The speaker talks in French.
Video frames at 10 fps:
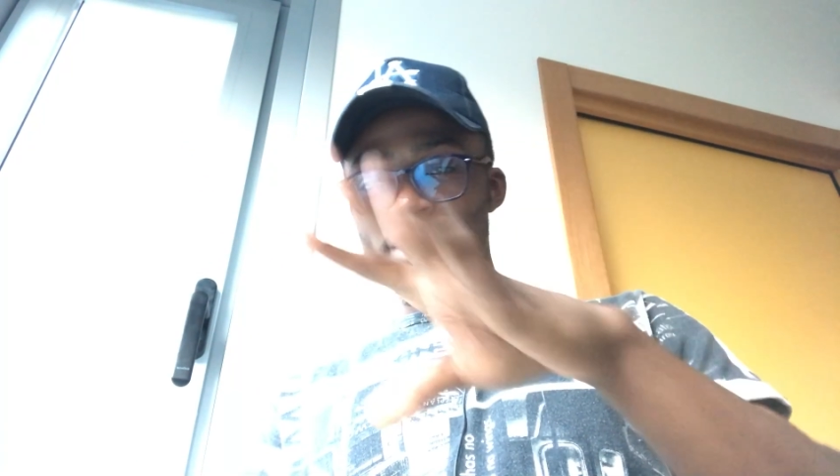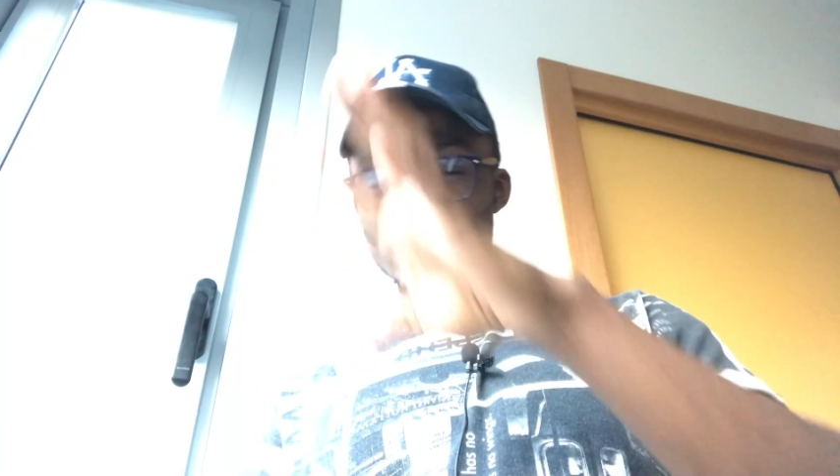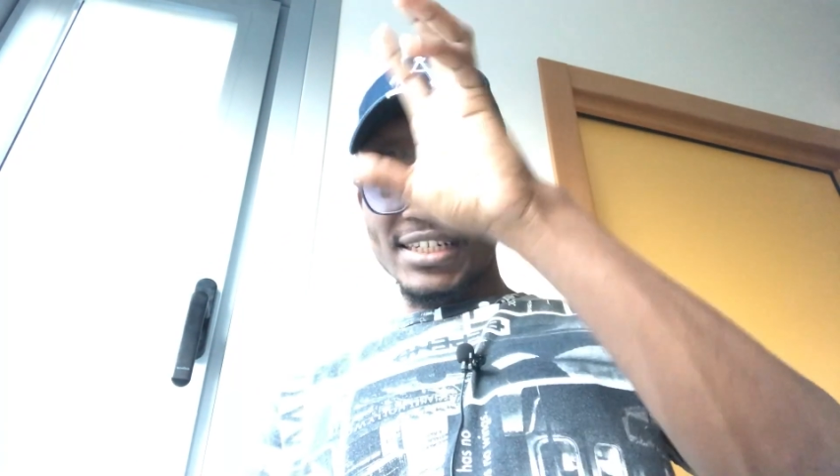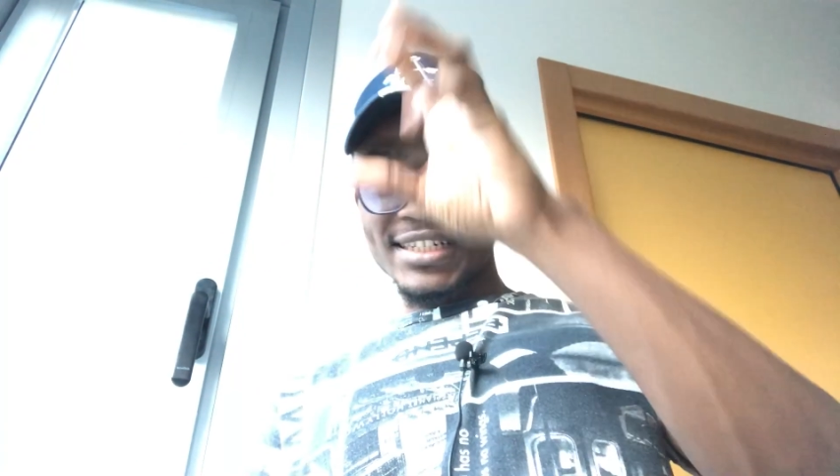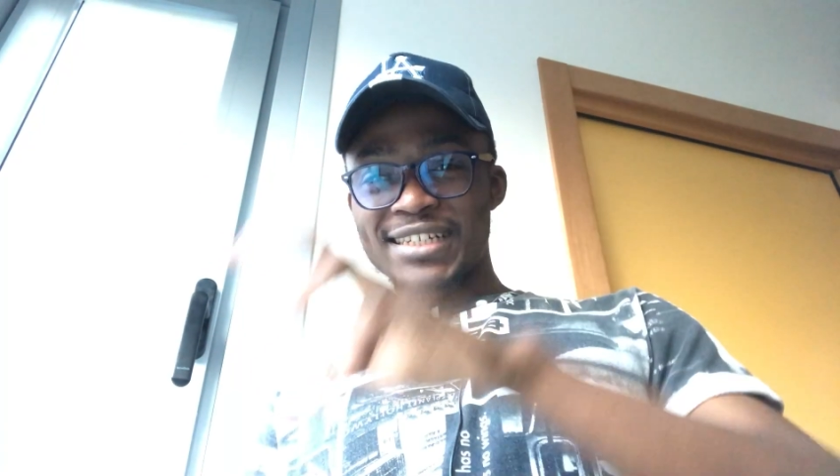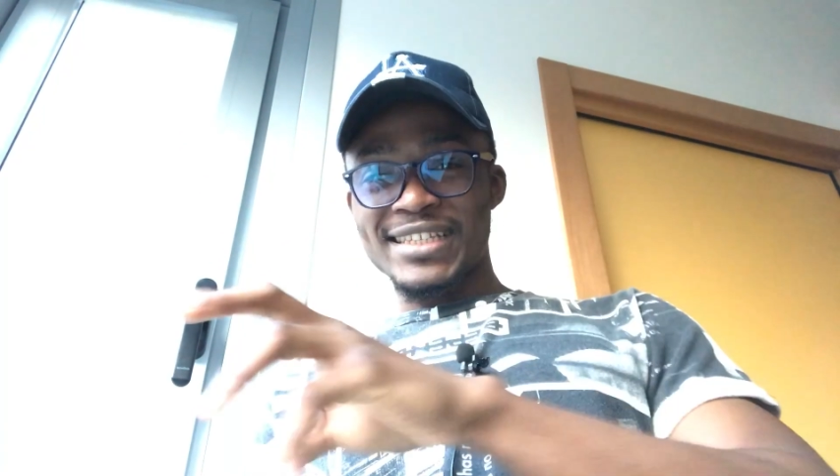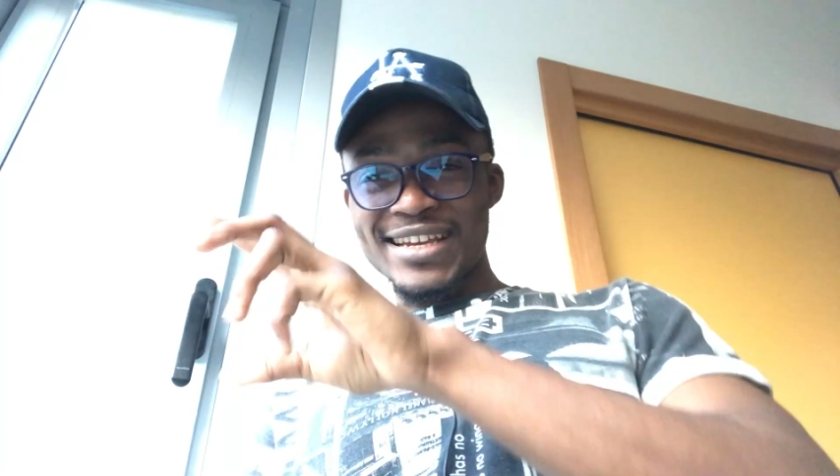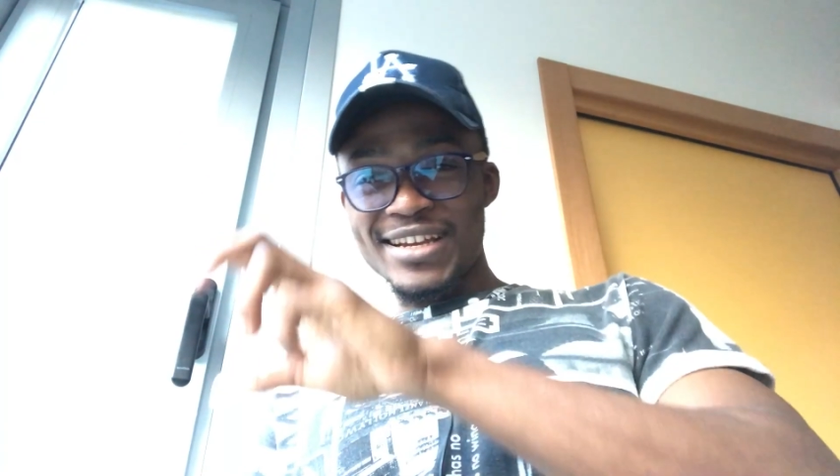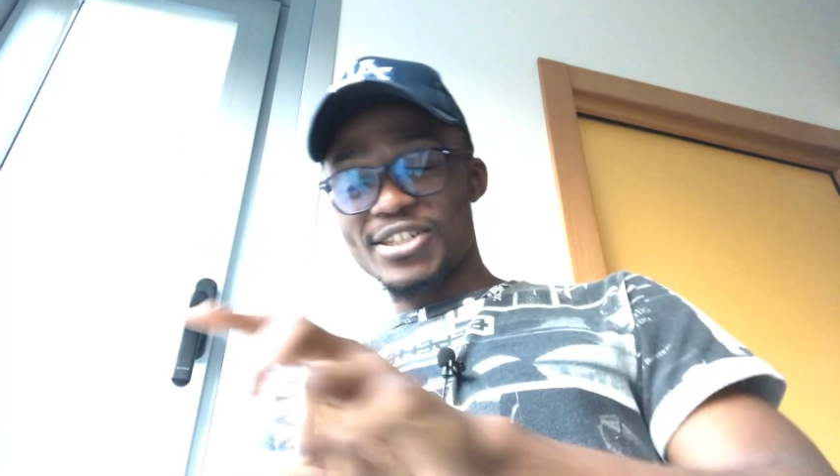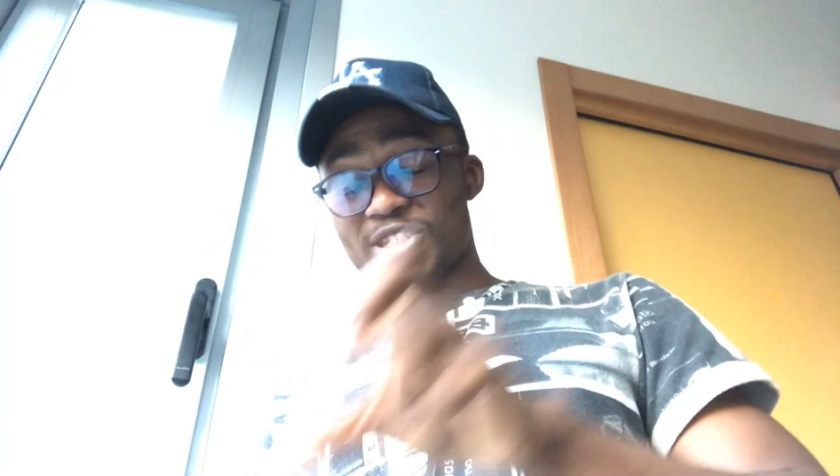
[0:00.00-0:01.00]

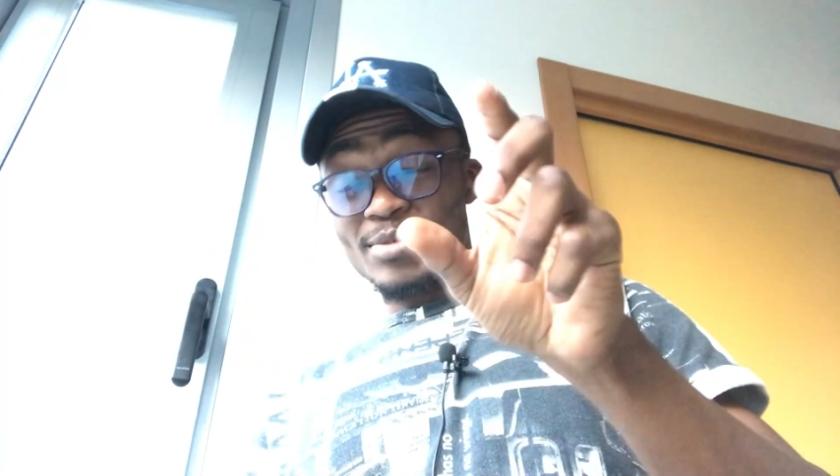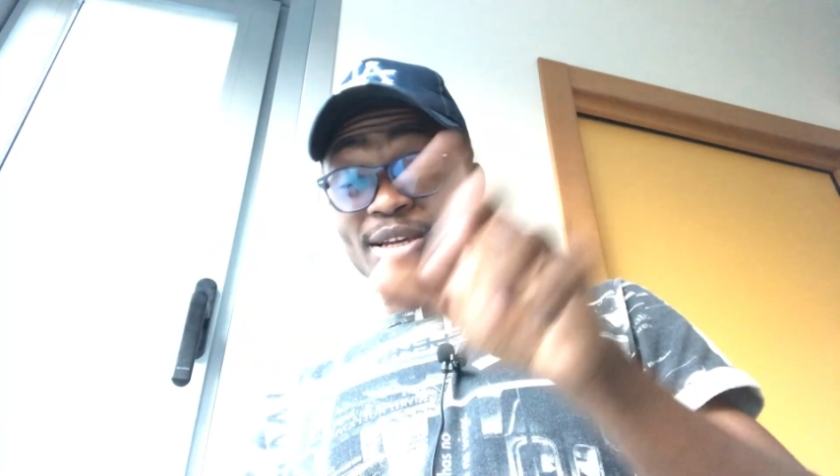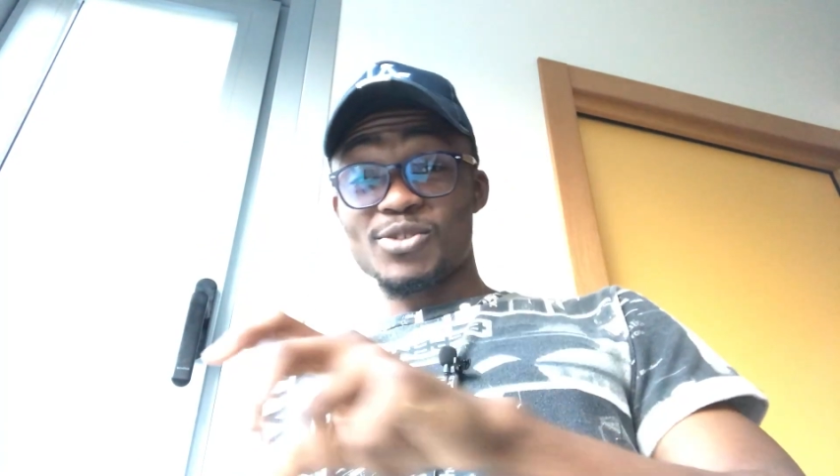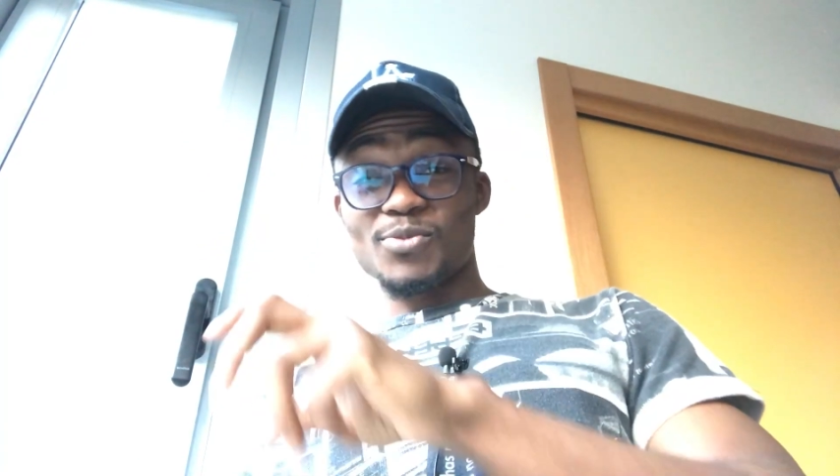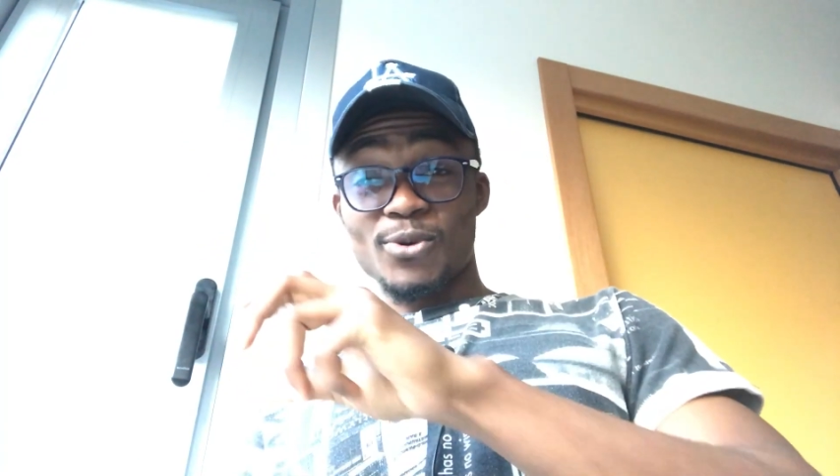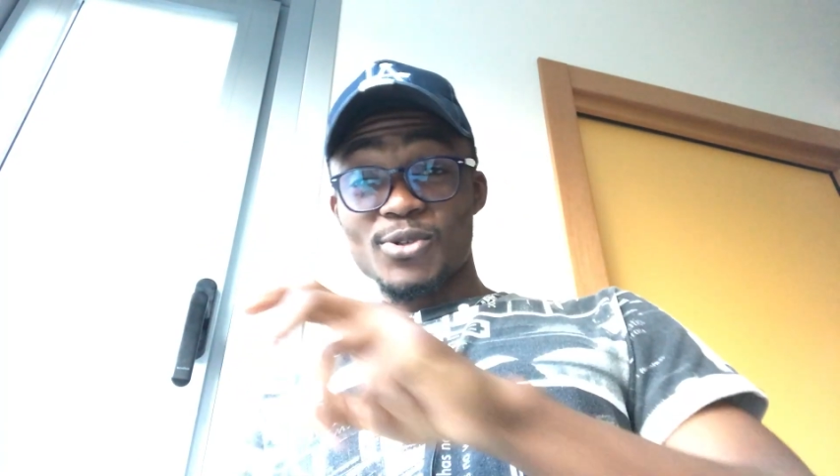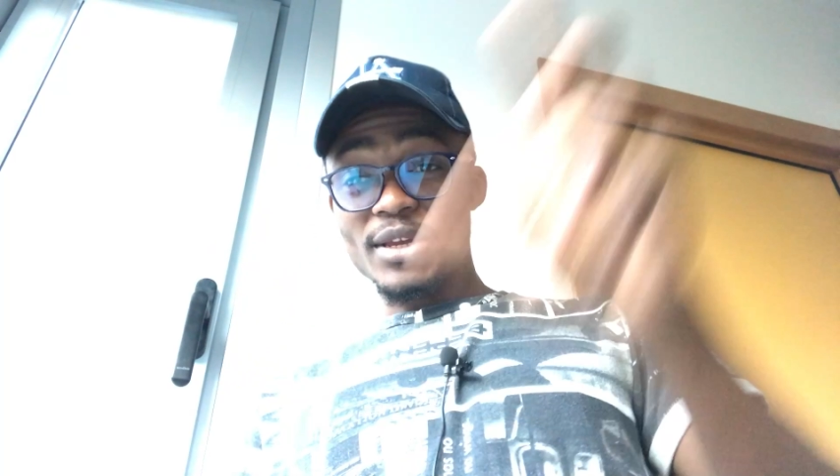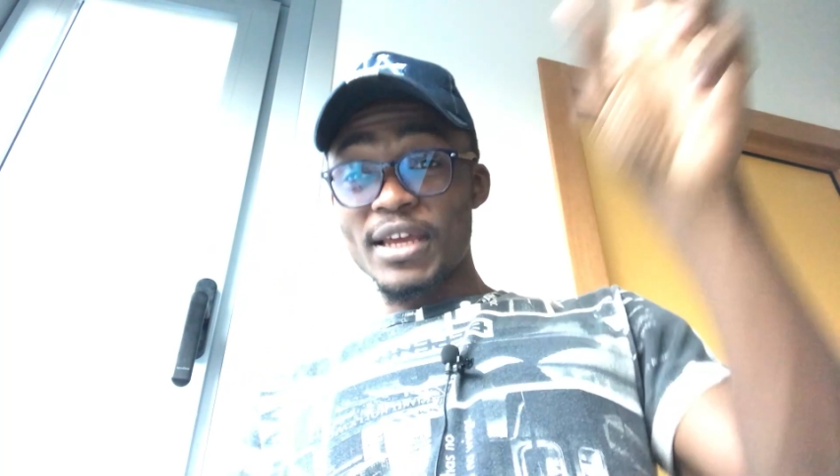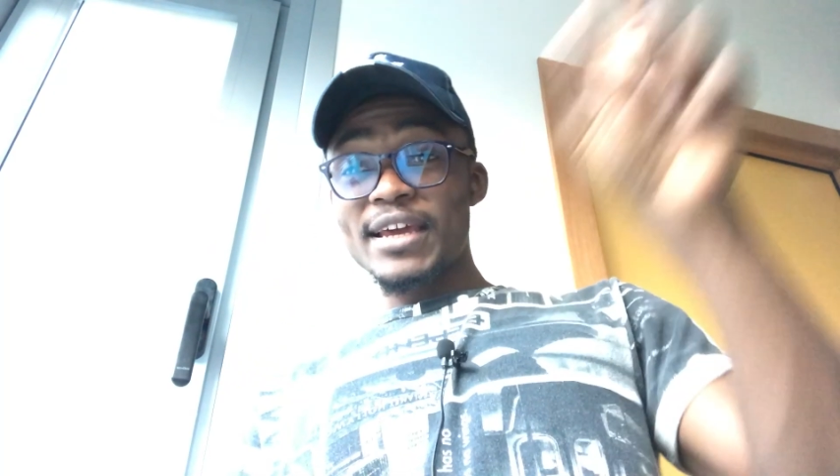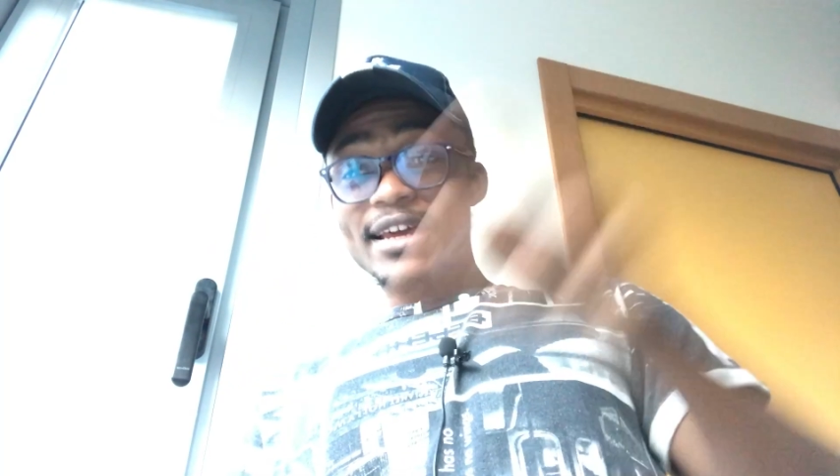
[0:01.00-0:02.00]
déchiqueter, j'espère que je prononce bien.